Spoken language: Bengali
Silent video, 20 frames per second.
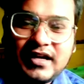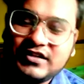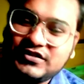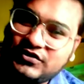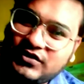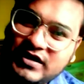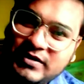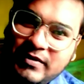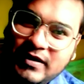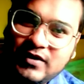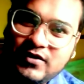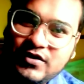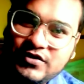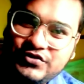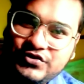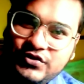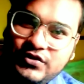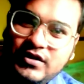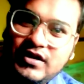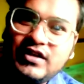আশা করি ভালো
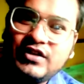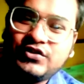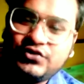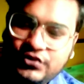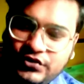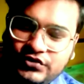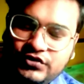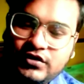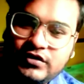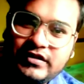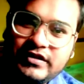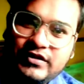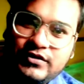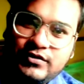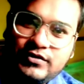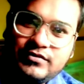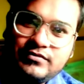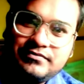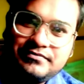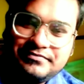আছো সুস্থ থেকো